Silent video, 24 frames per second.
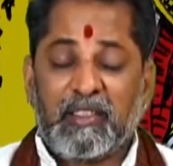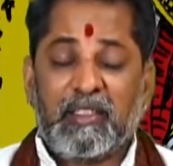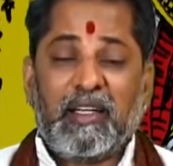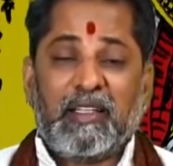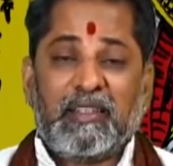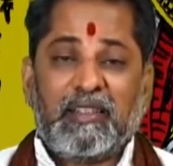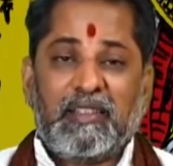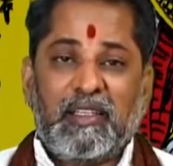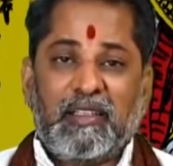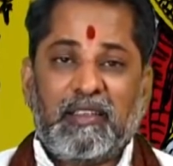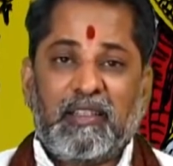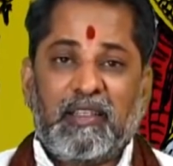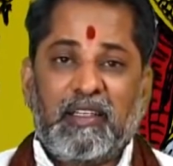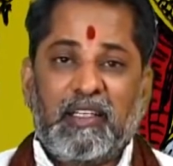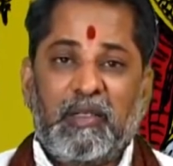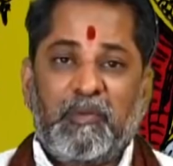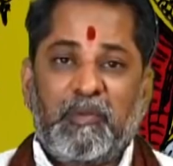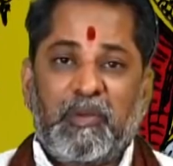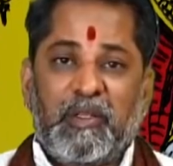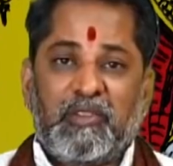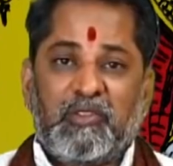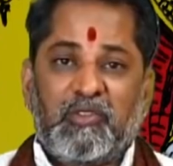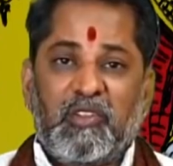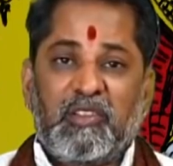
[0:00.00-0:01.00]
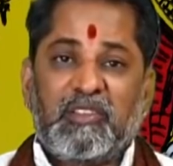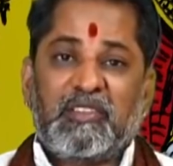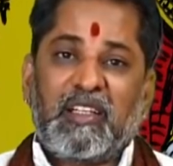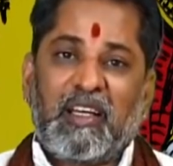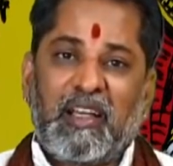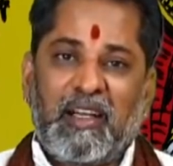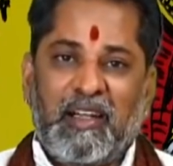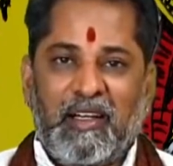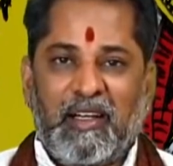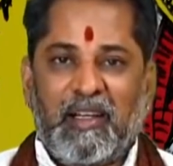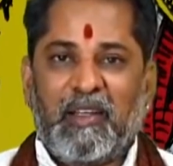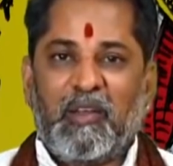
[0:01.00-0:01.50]
గత్యంతరం లేని పరిస్థితుల్లో
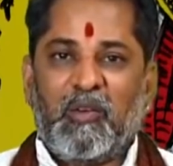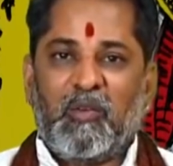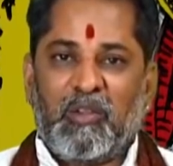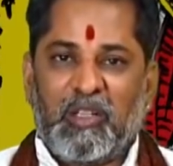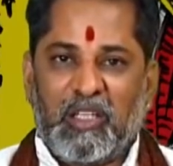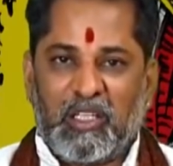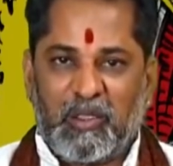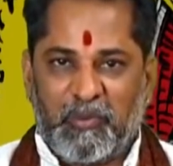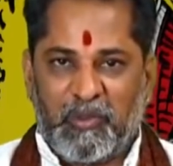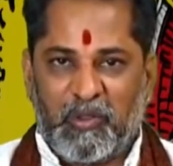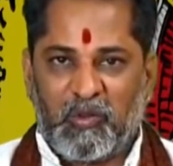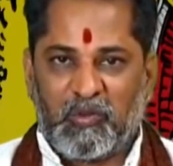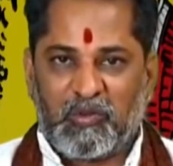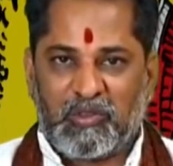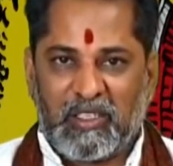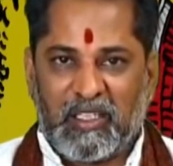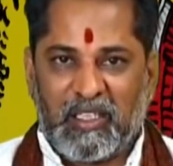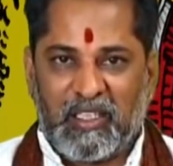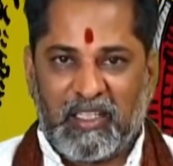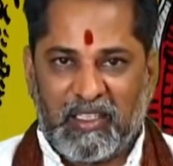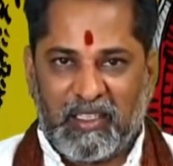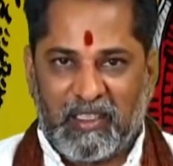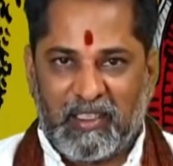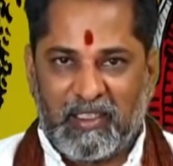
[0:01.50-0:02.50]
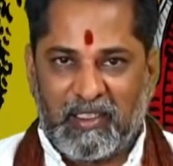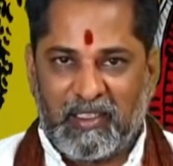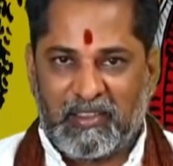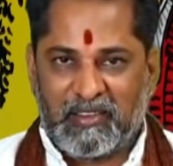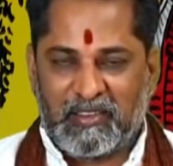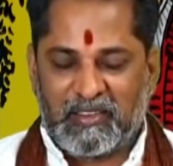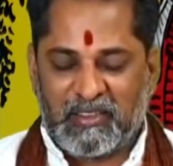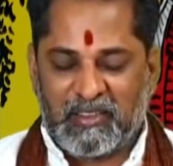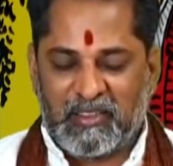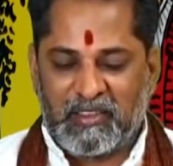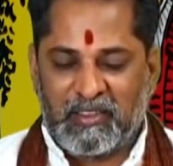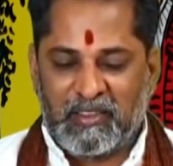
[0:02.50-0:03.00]
సరెండర్ అయి ఉన్నారు మీరు చాలా కాలం
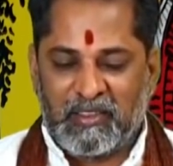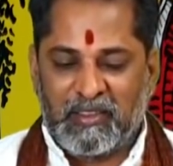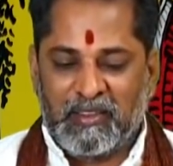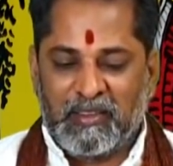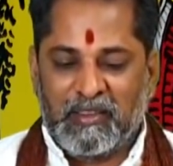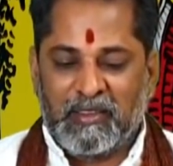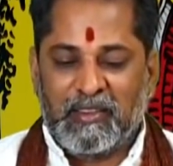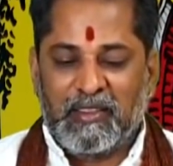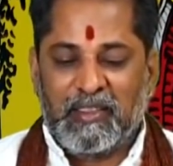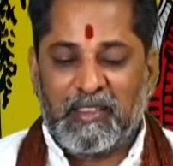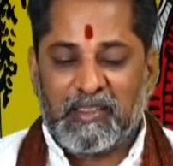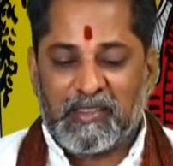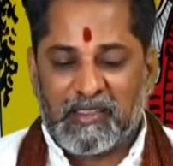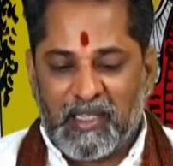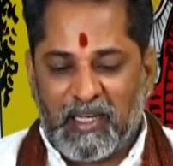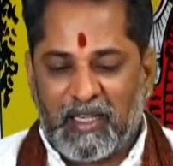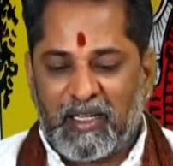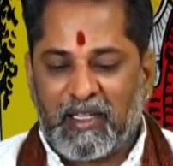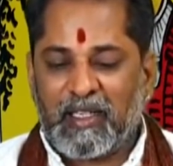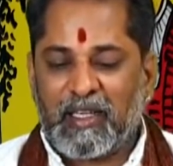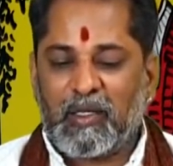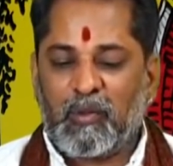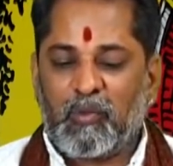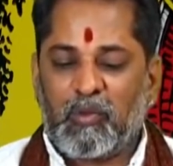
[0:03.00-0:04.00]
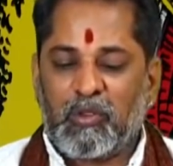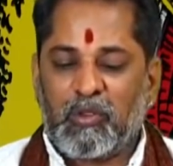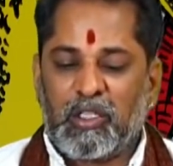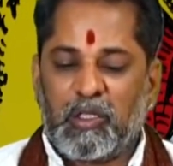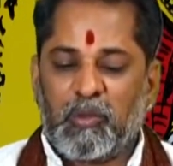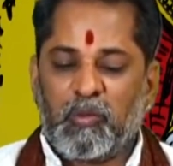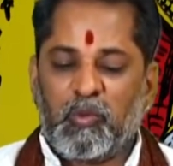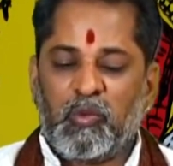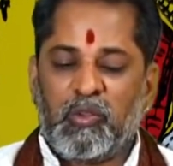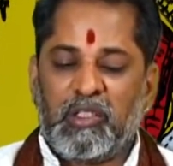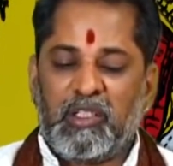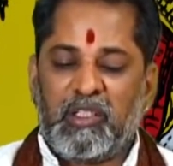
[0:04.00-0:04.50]
నుంచి ఈ సరెండర్ అయి
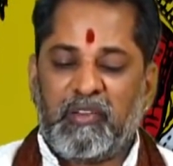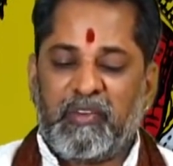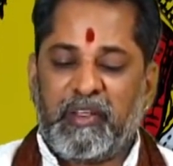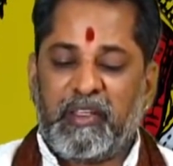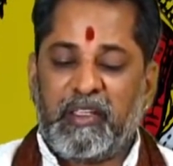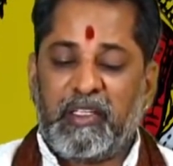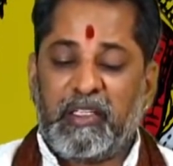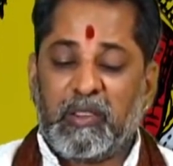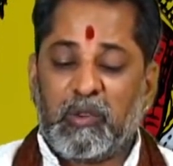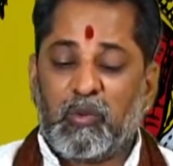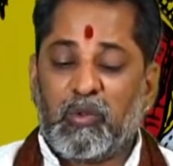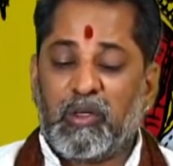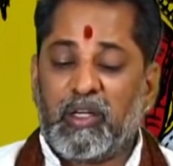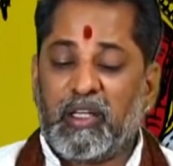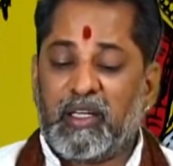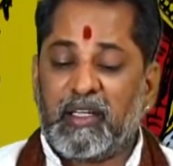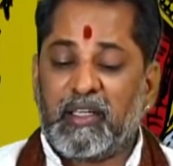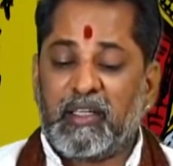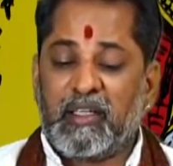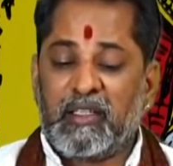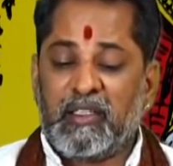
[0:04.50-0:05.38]
ఉండడము ఇవన్నీ కూడా